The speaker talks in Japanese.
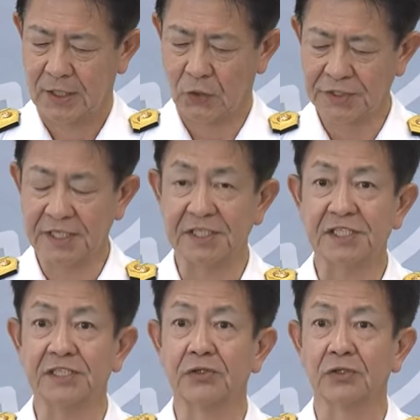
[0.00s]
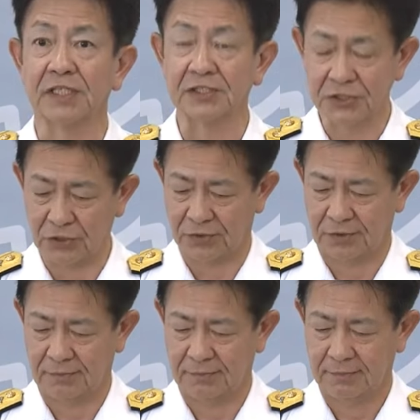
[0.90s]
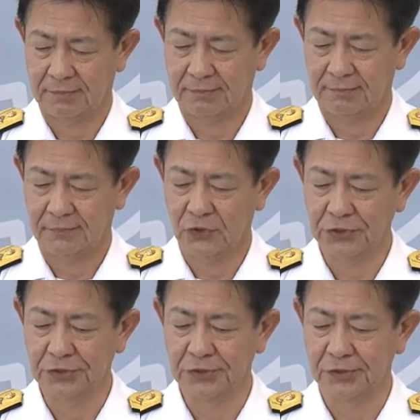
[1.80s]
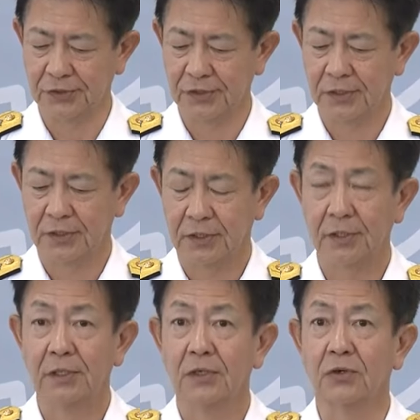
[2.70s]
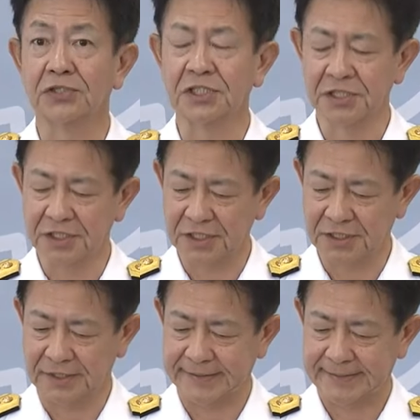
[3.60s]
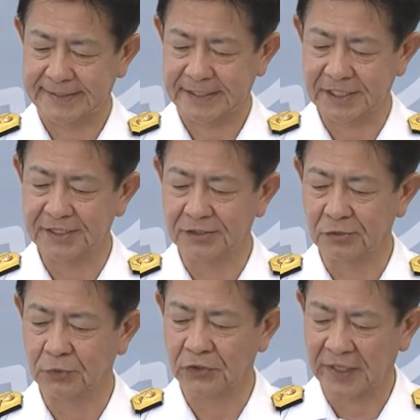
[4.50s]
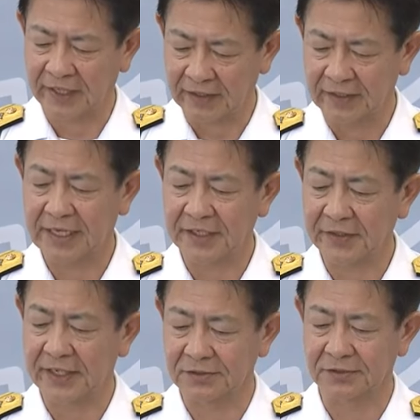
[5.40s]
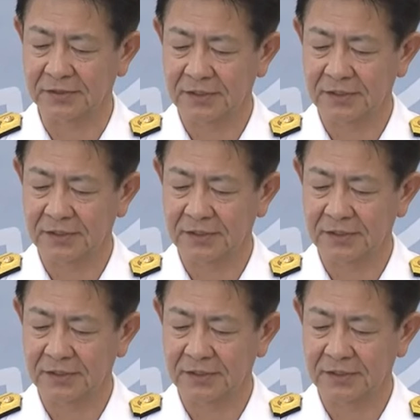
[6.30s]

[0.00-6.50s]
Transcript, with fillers: 保全意識の欠如という個人に起因するものだだけではなく